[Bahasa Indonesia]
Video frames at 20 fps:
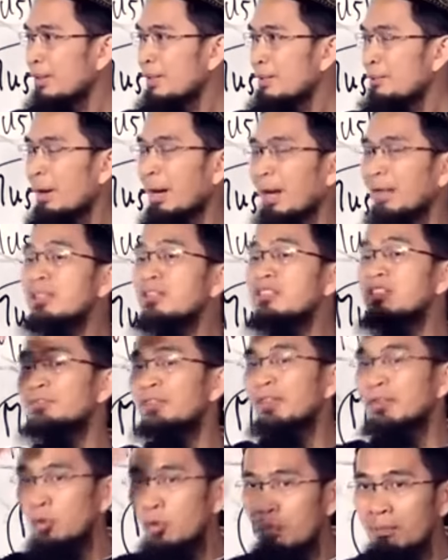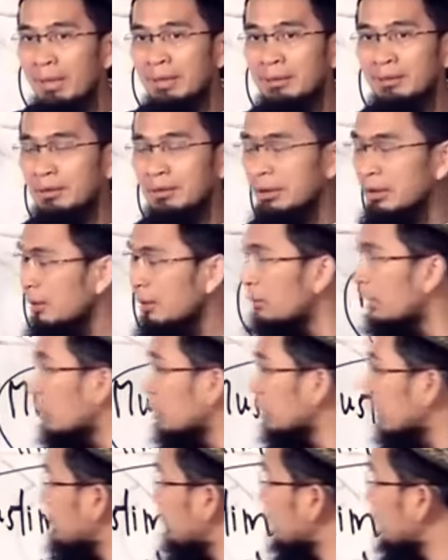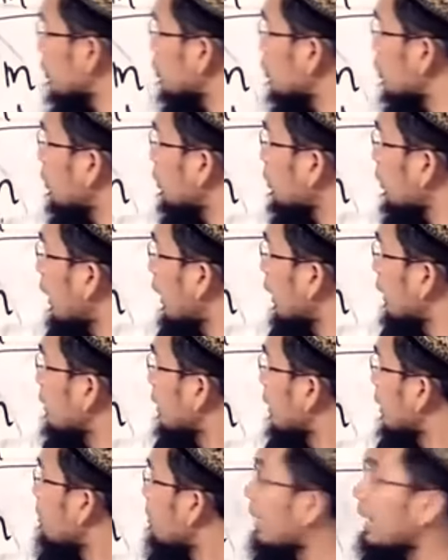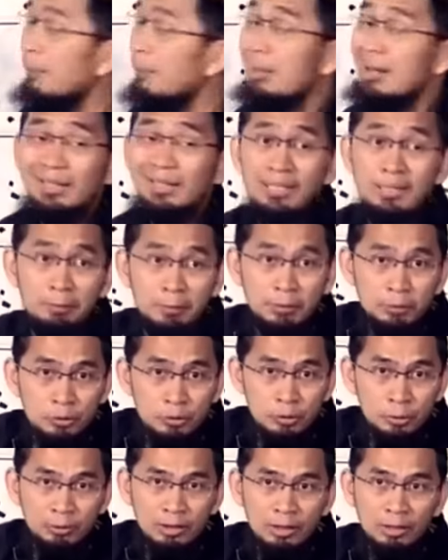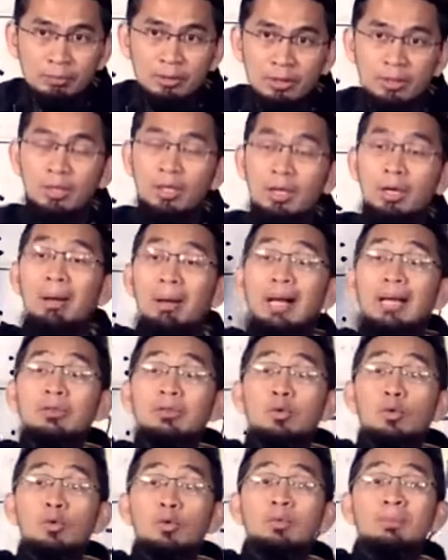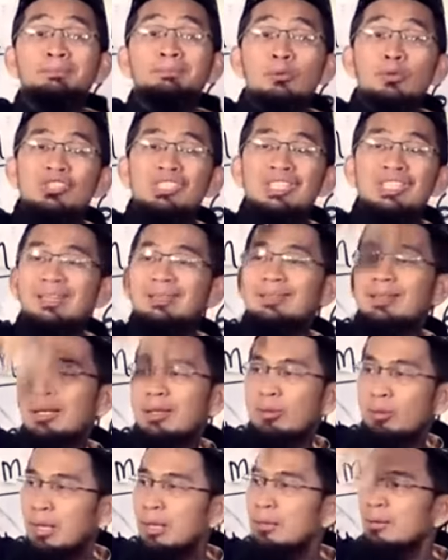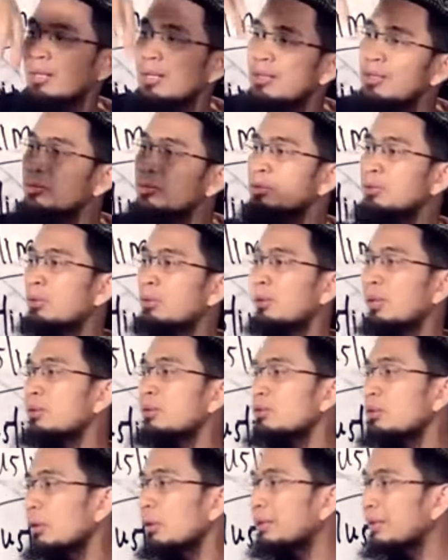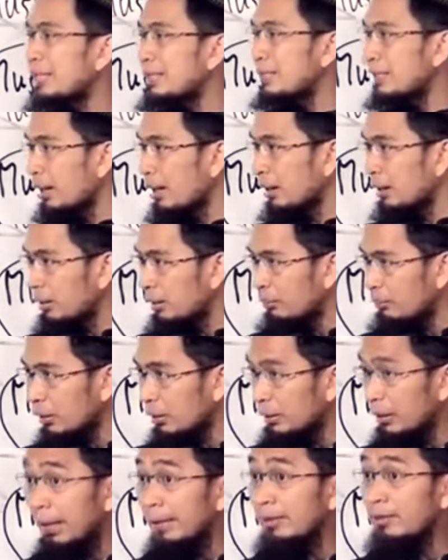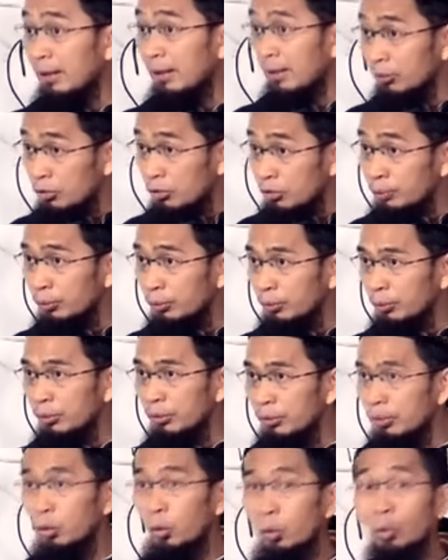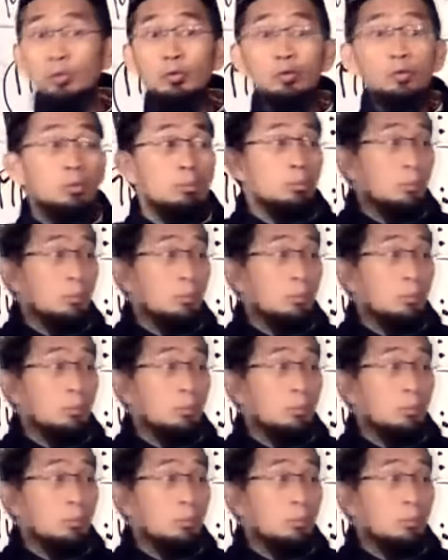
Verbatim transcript: Makanya sifat umat ketika mengikuti petunjuk Quran, mengamalkan petunjuk Nabi, maka turun pujian dari Quran langsung di Quran surah 3 Ali Imran ayat 110. Kuntum